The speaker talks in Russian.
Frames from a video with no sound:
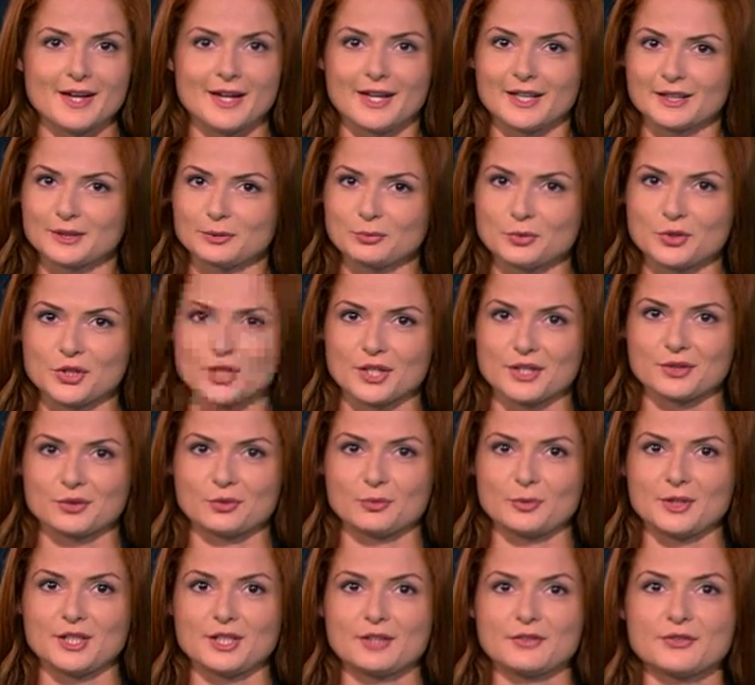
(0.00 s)
К этому часу
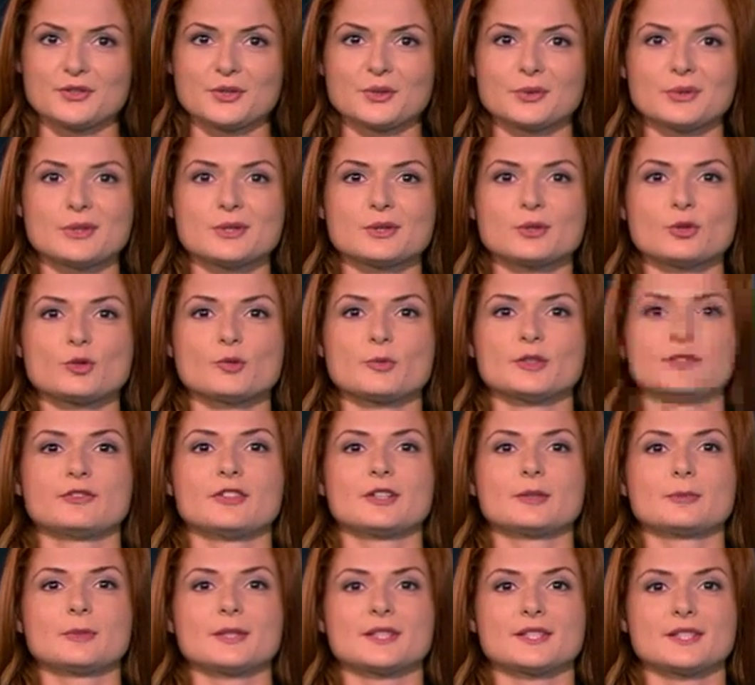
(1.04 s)
у меня все. Служба
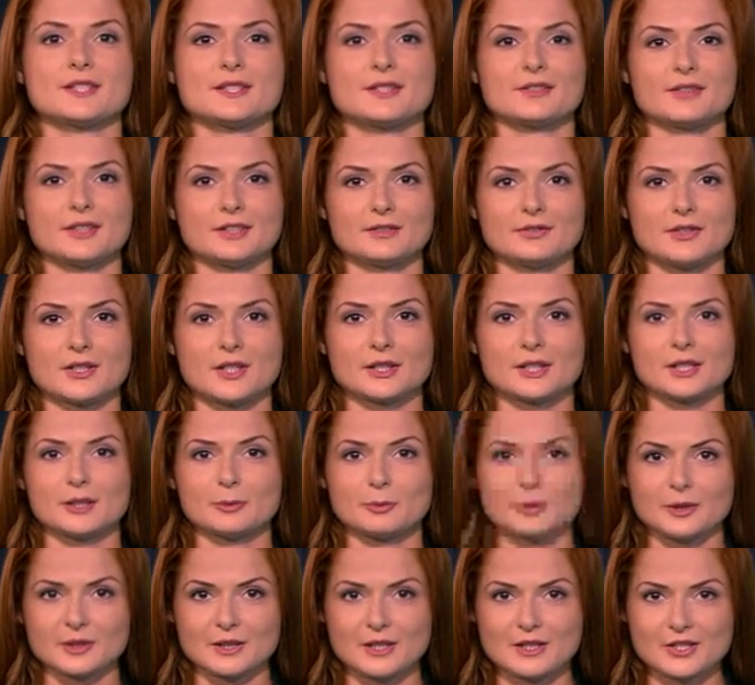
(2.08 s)
информации 9 канала
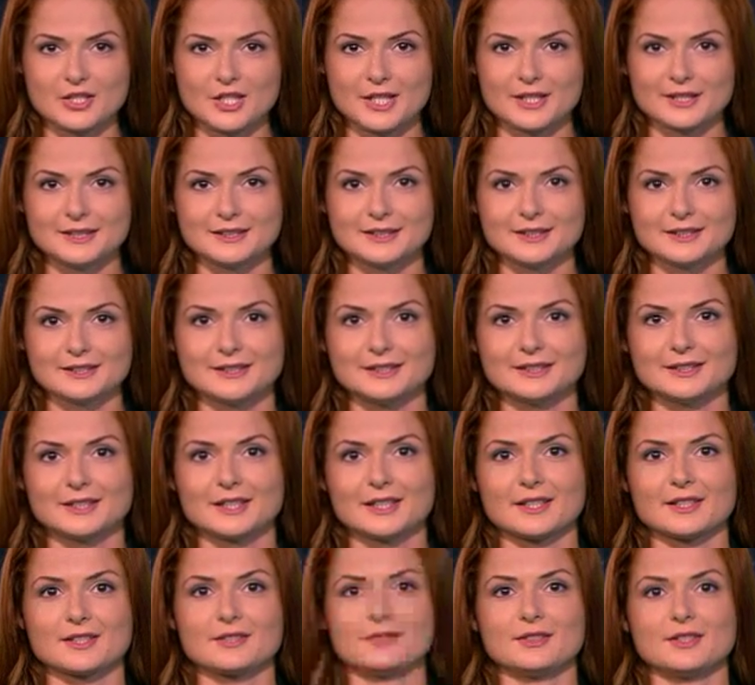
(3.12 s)
продолжает следить
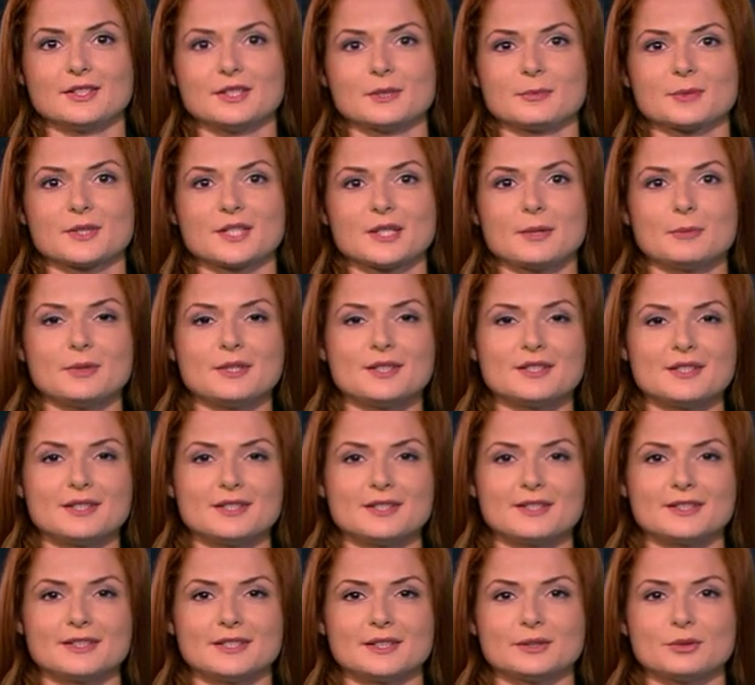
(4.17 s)
за развитием событий.
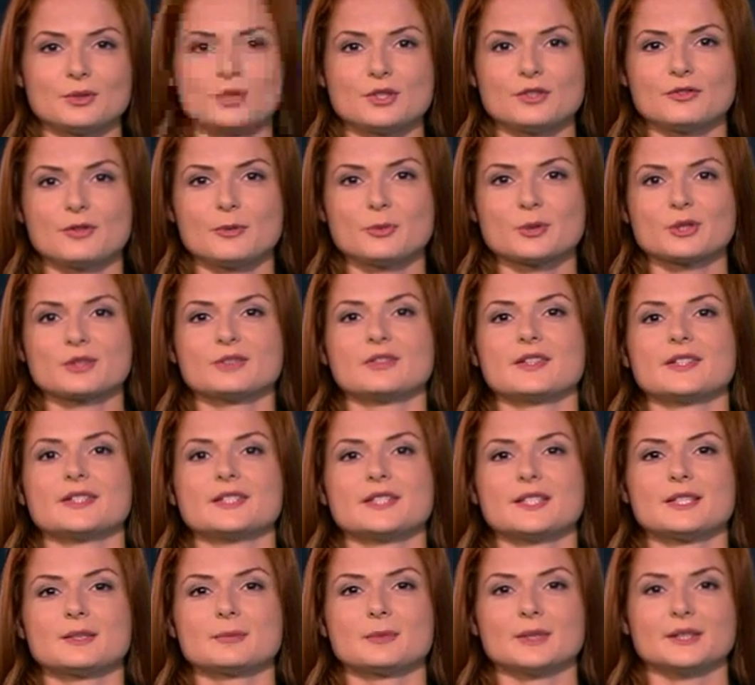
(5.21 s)
Следующий выпуск
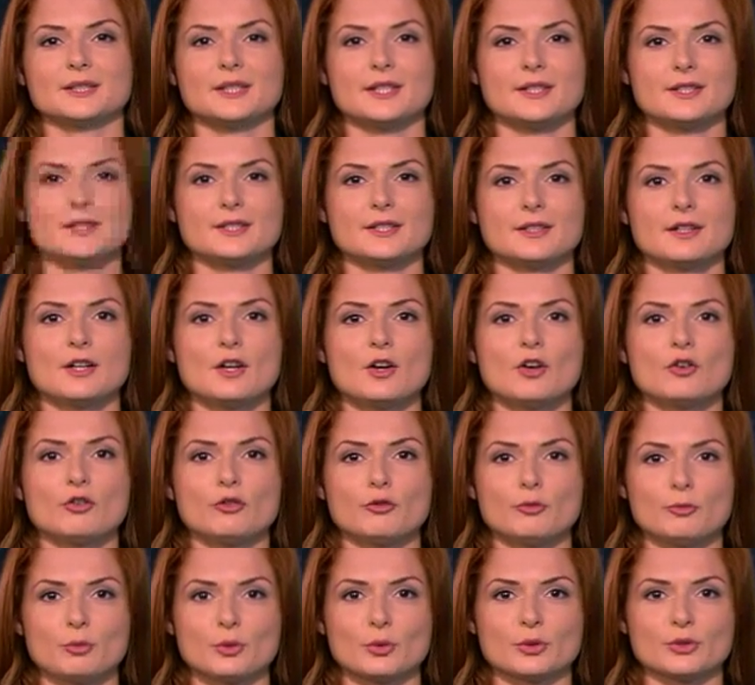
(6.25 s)
новостей смотрите
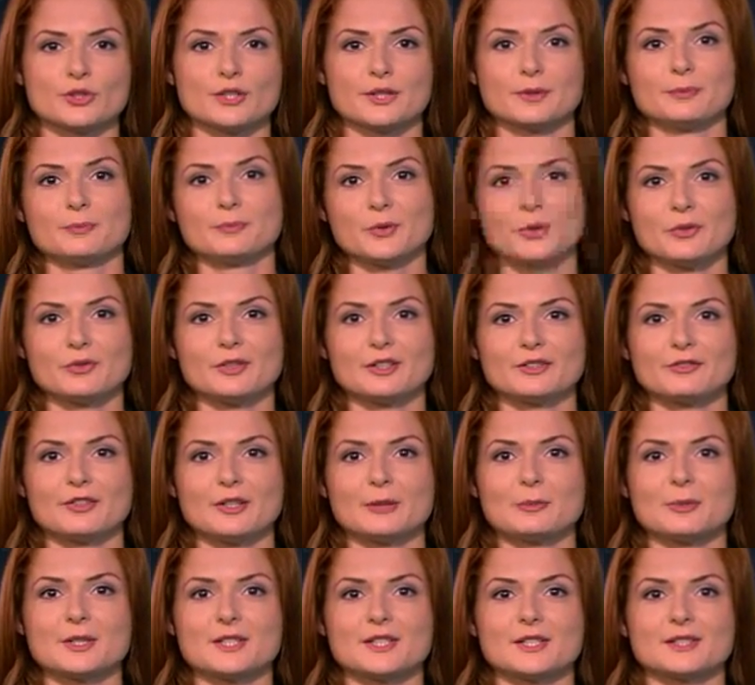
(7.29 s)
в полдень. Новая
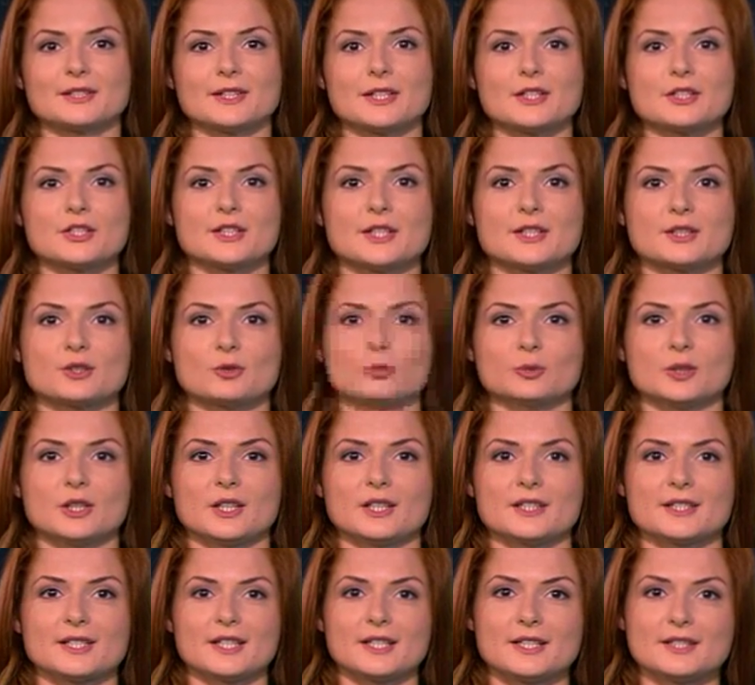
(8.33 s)
информация также доступна
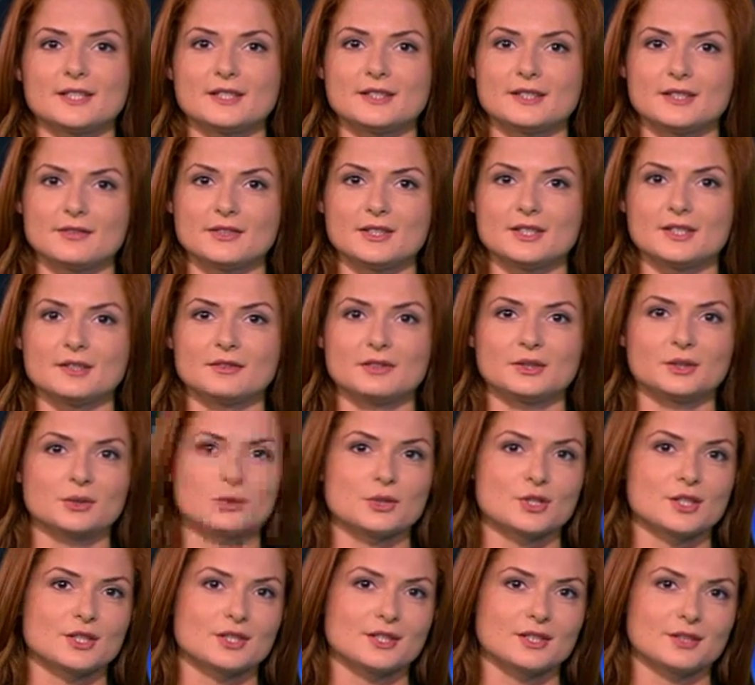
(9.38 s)
на сайте
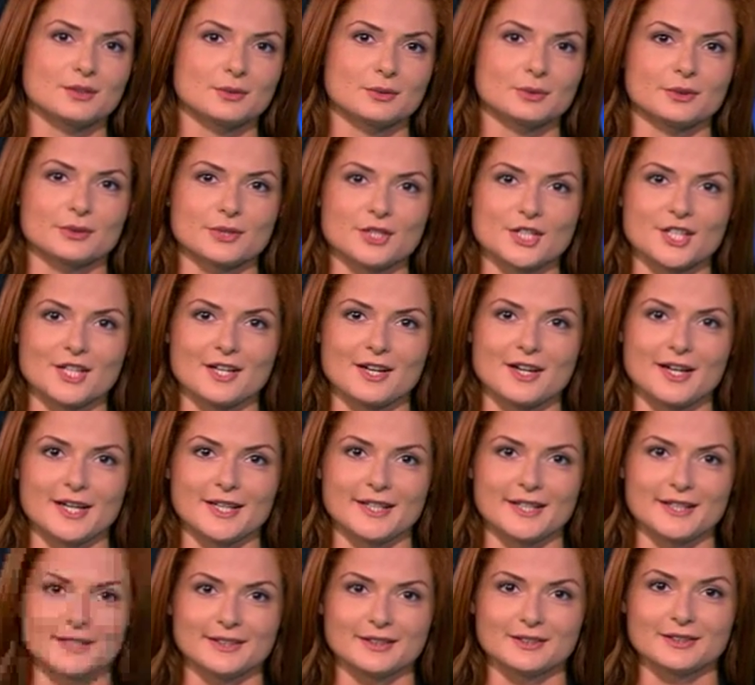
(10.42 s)

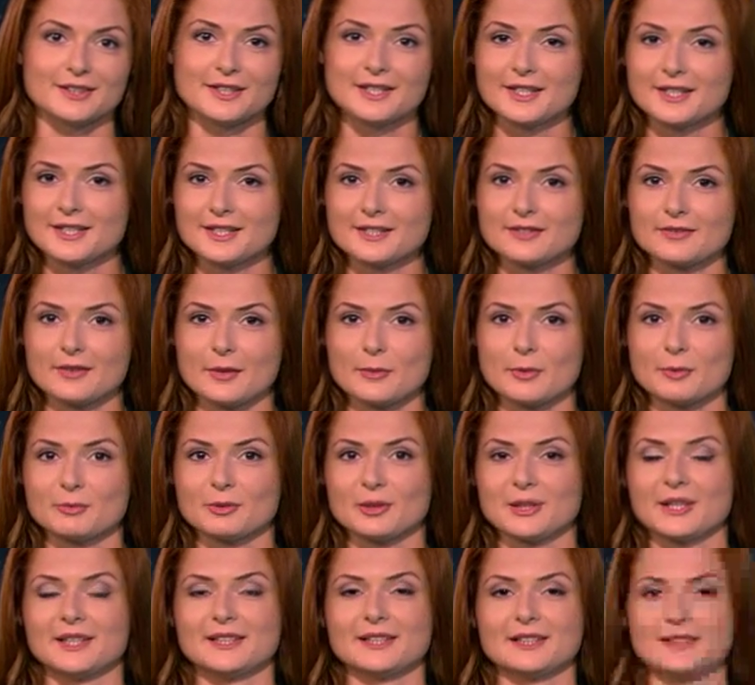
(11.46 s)
9tv.co.il. С вами
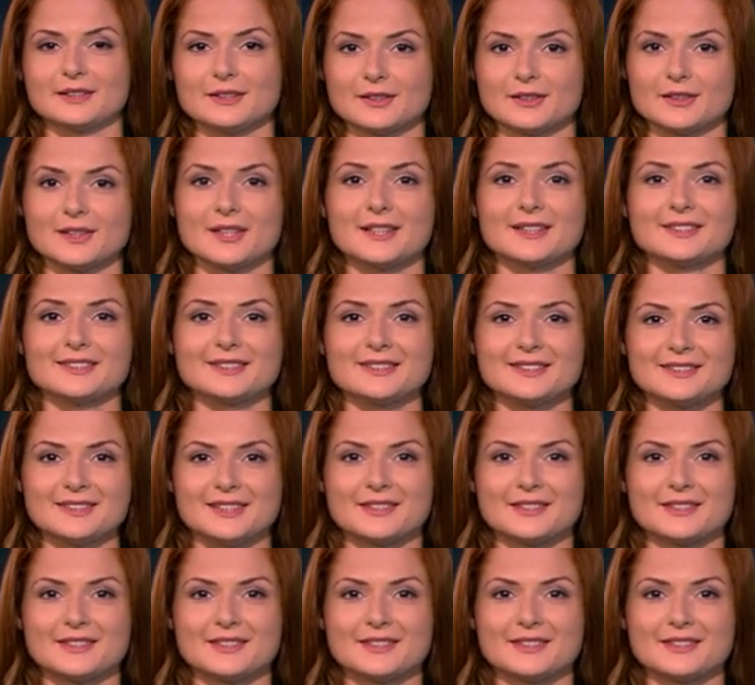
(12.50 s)
была Елена Ландер.